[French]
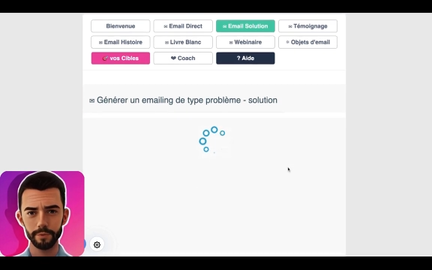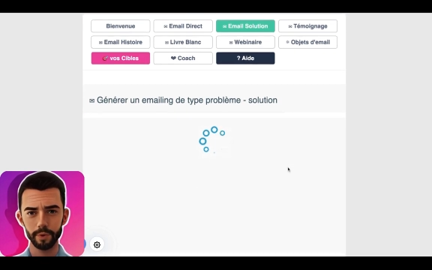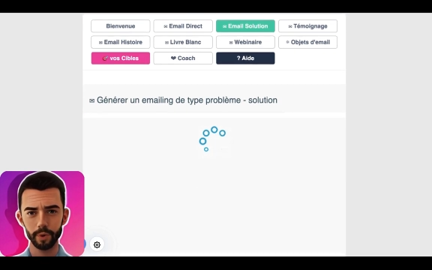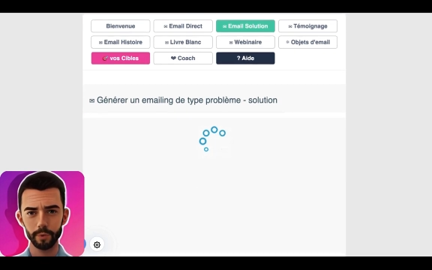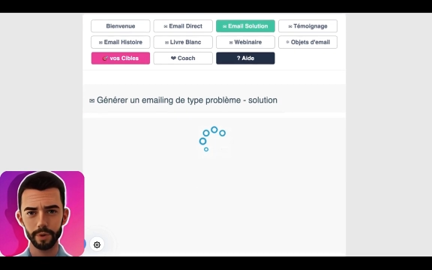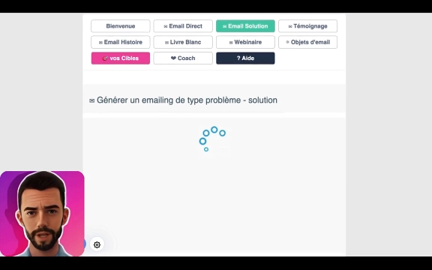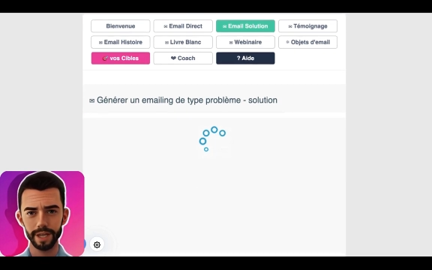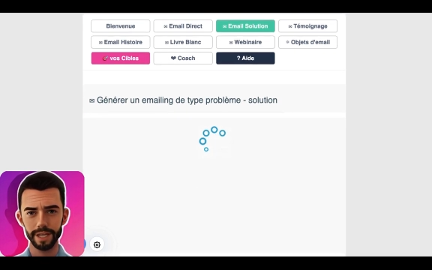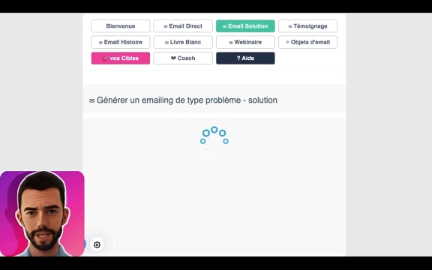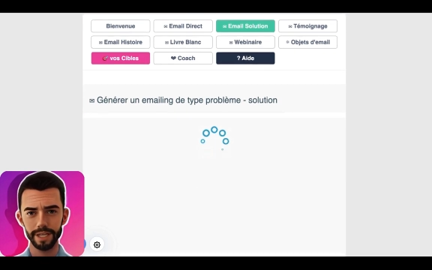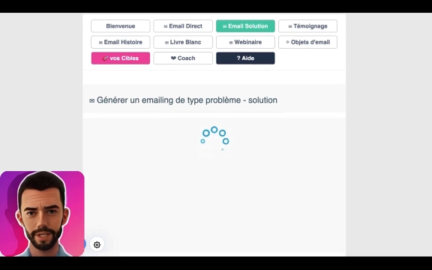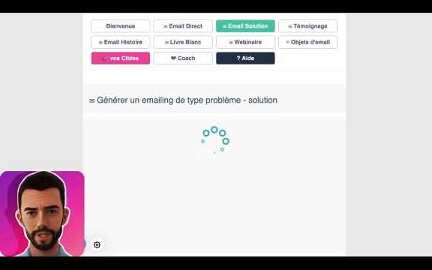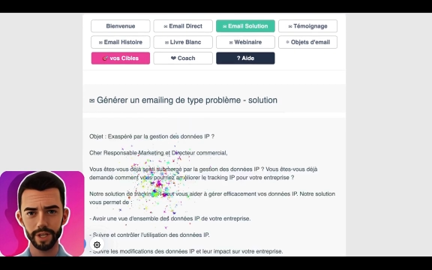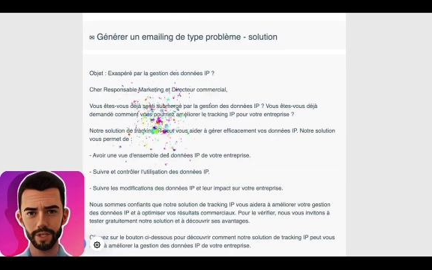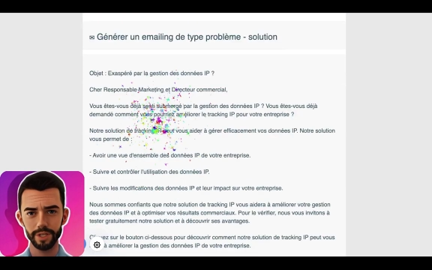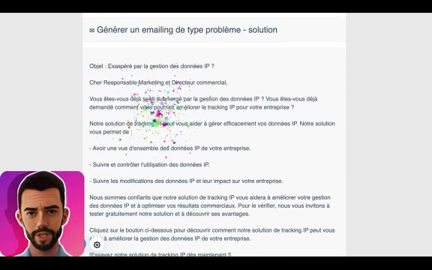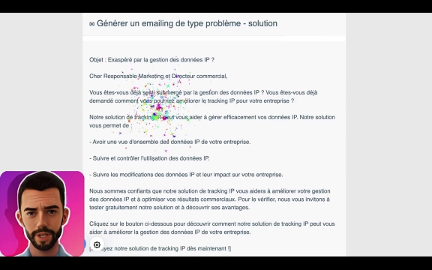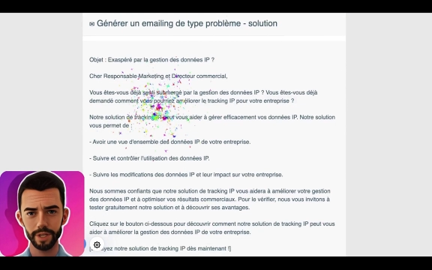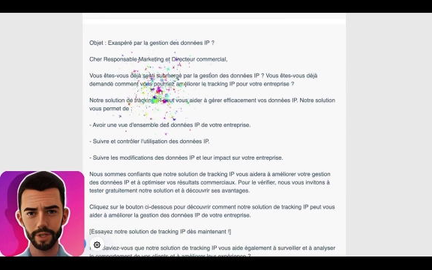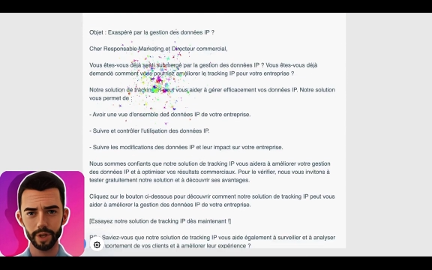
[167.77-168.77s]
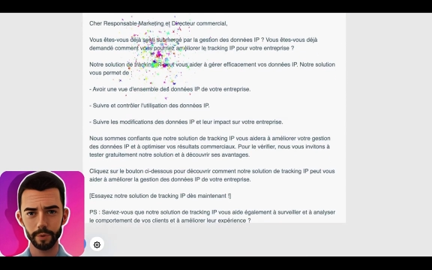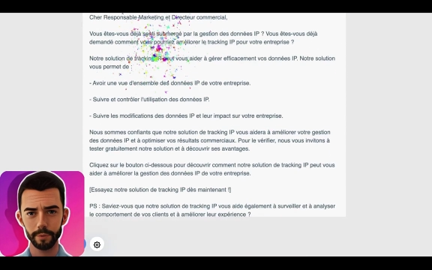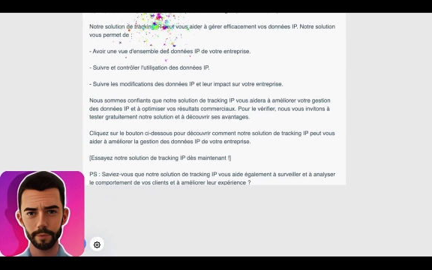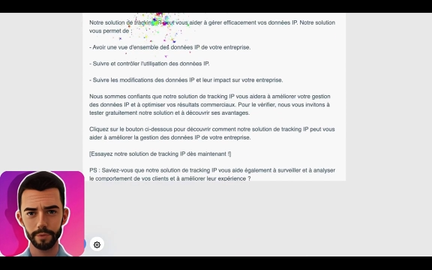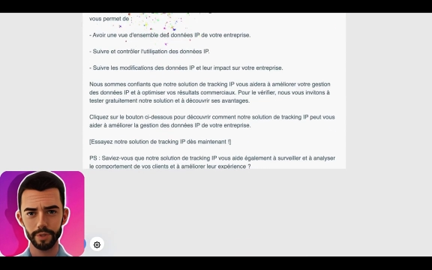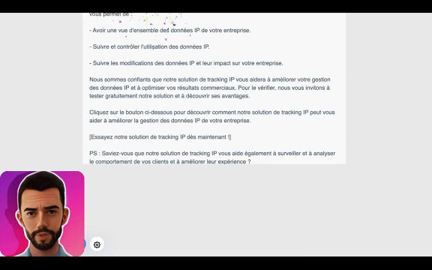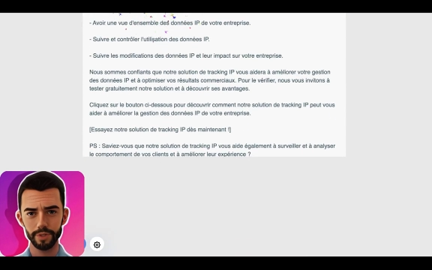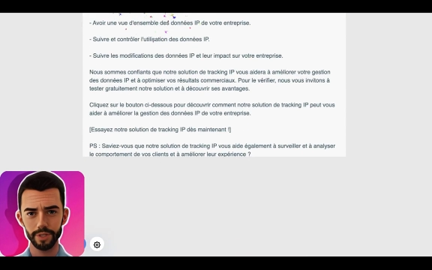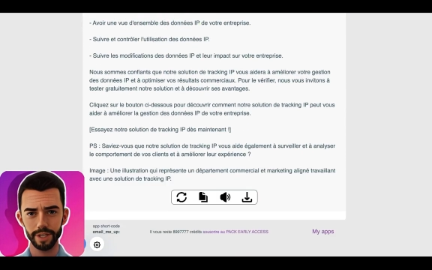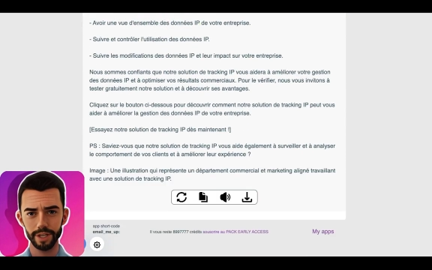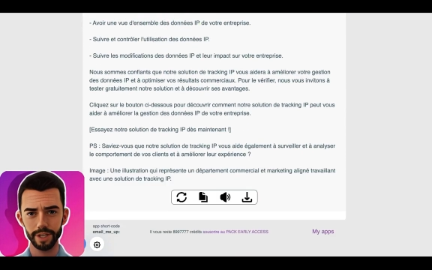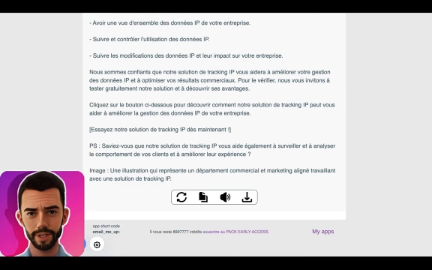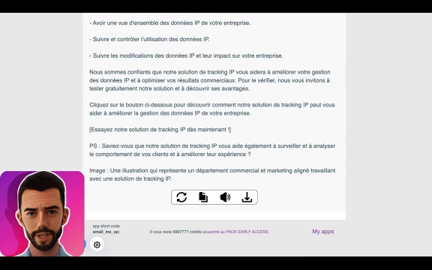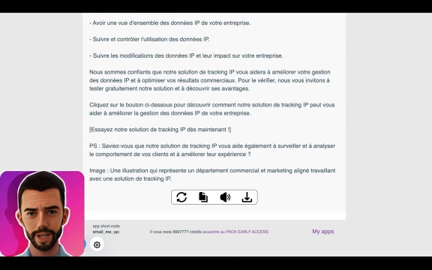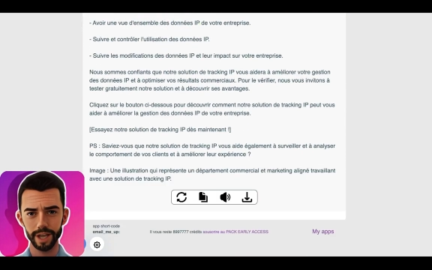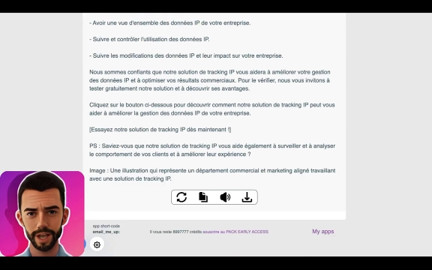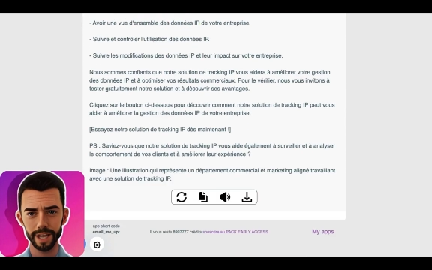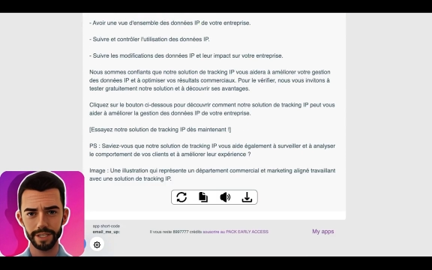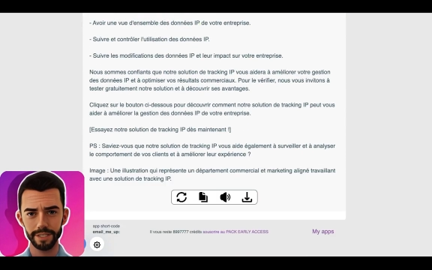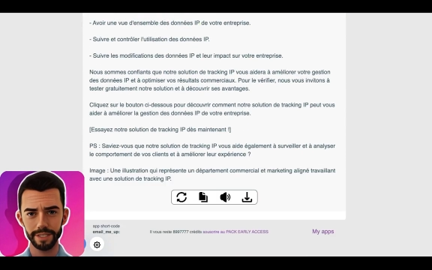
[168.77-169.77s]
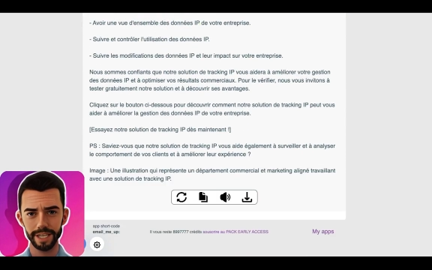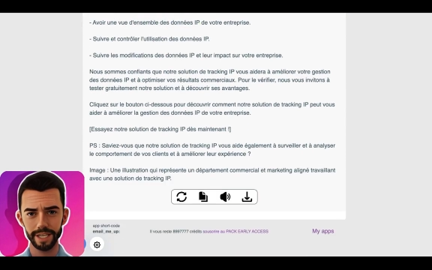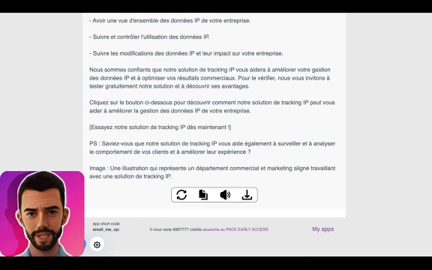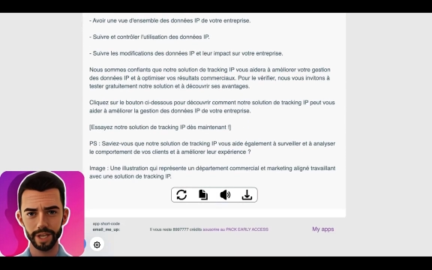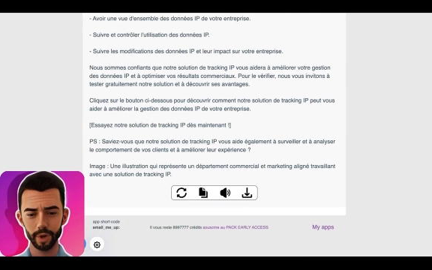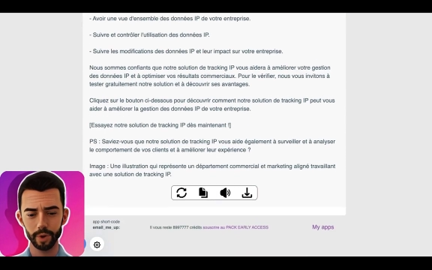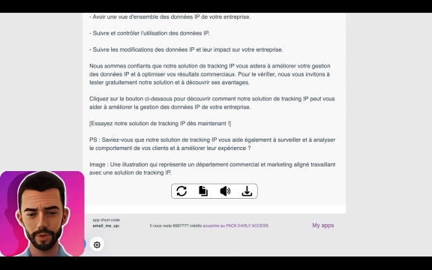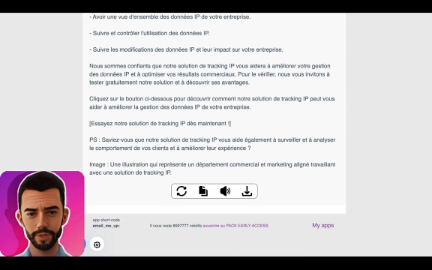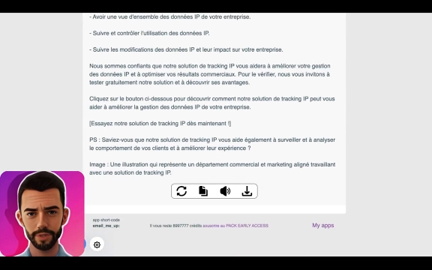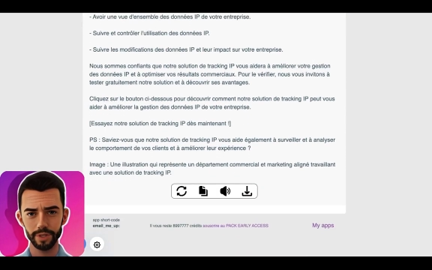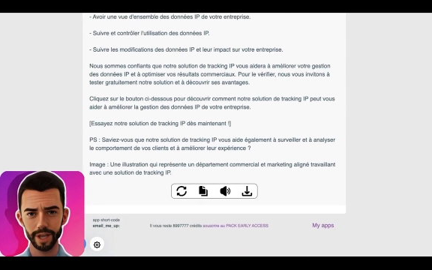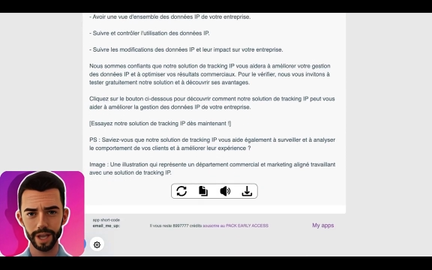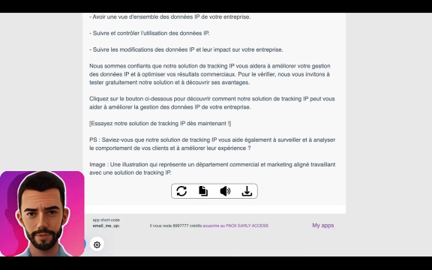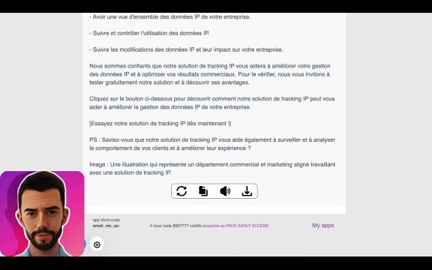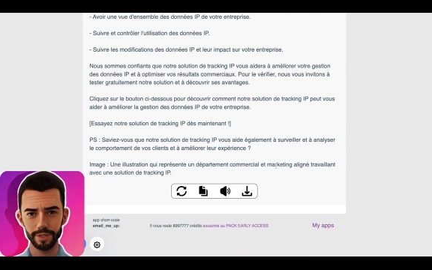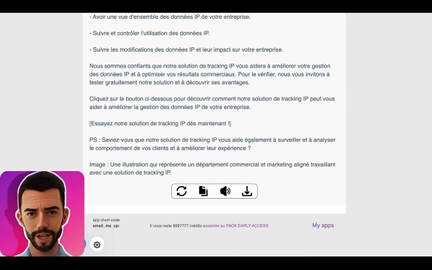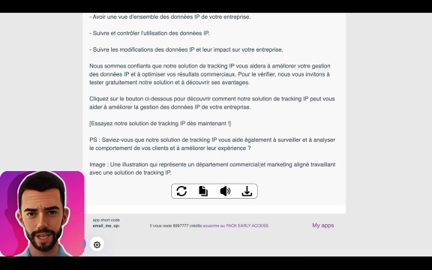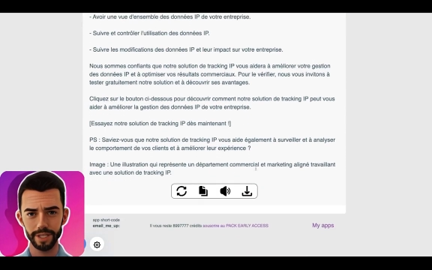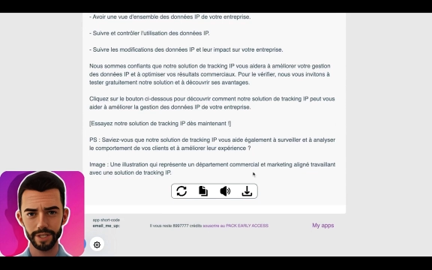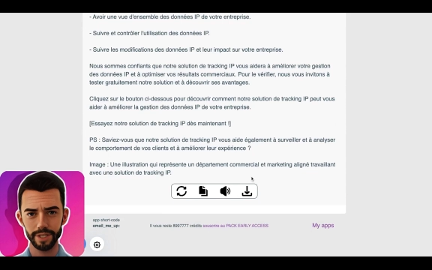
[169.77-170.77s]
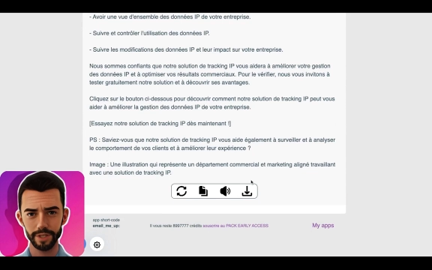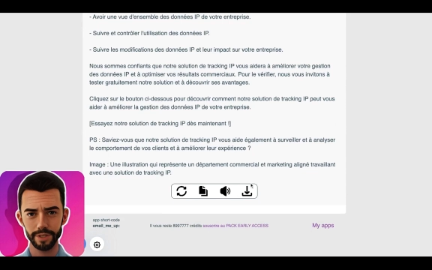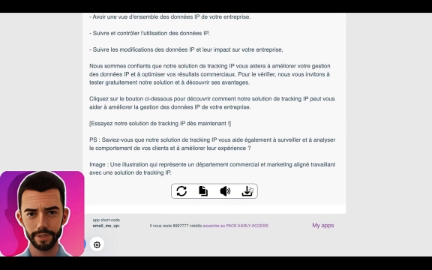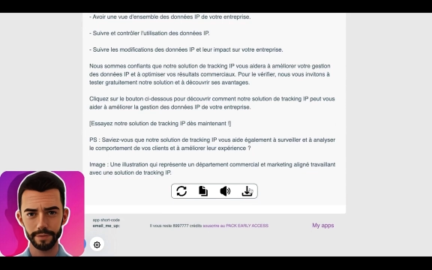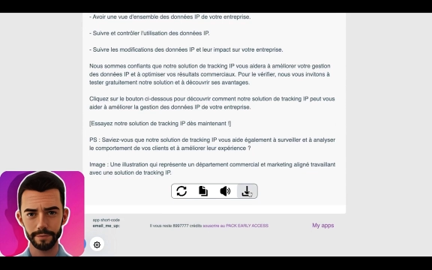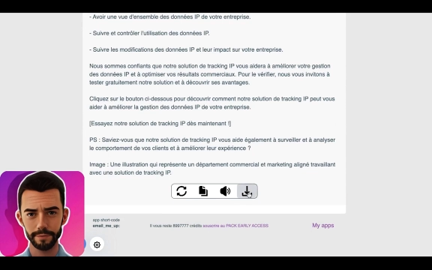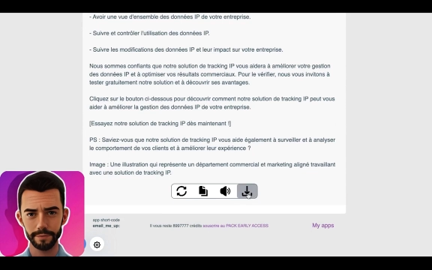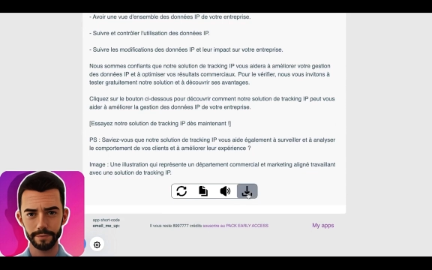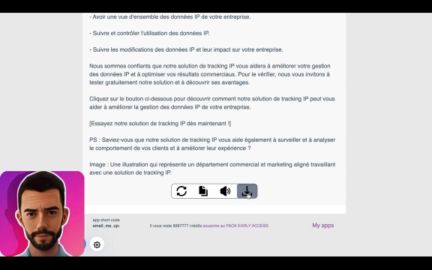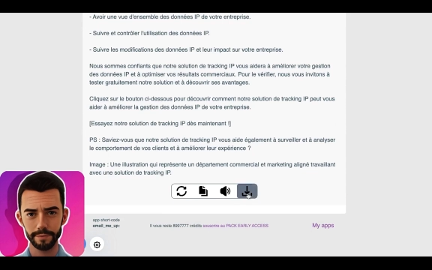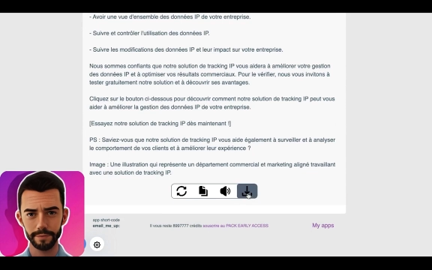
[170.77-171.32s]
vous pouvez télécharger le contenu généré grâce à l'icône de la flèche.